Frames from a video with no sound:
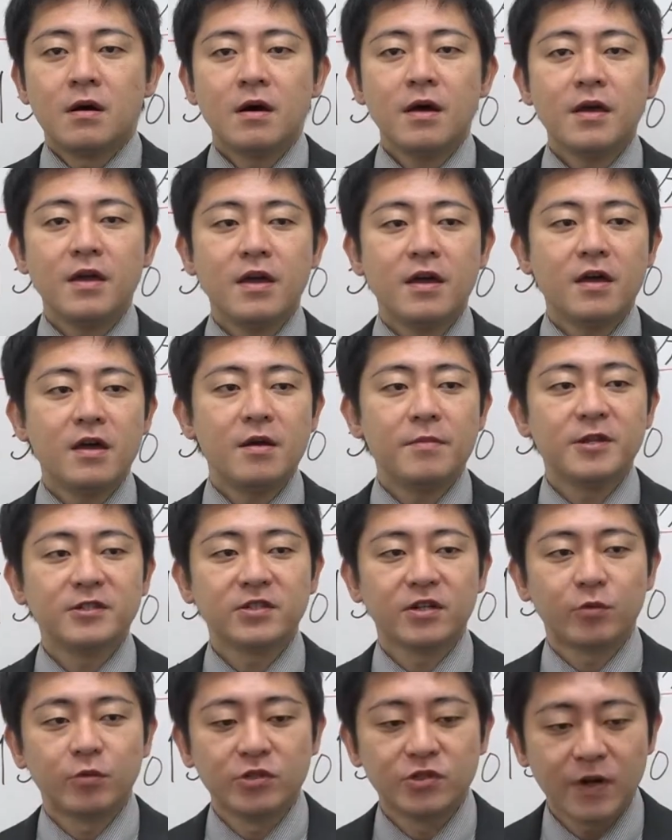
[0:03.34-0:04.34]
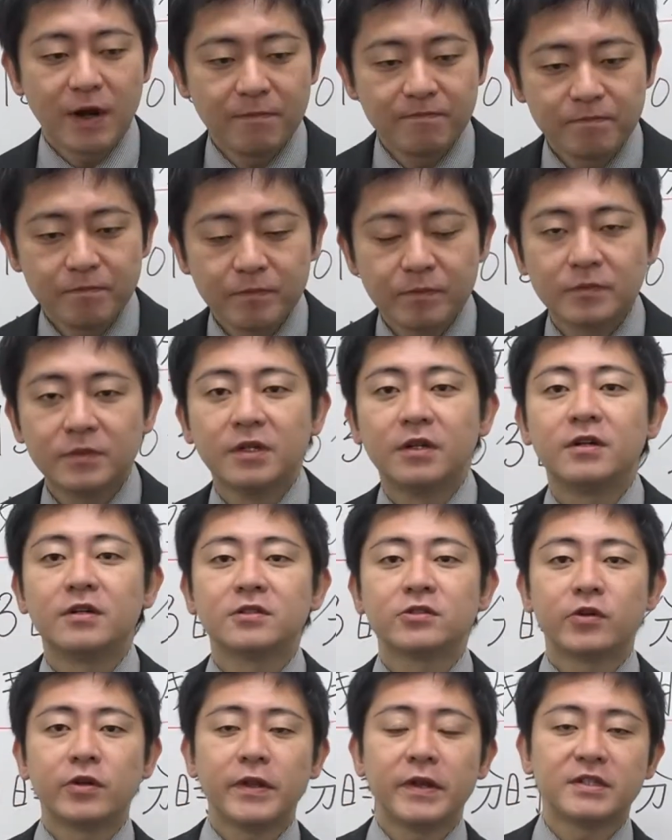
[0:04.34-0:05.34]
はい、皆さんこんにちは。
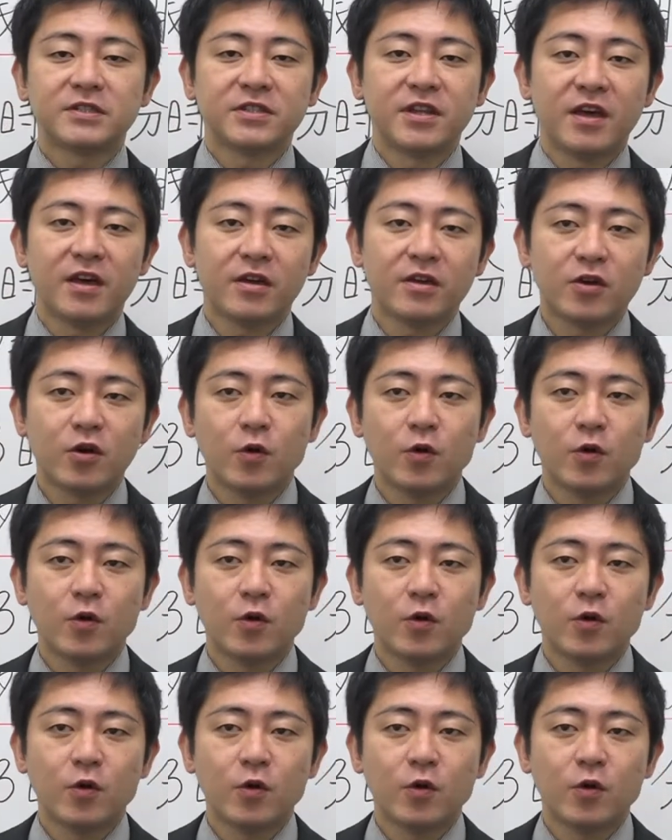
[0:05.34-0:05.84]
それではですね、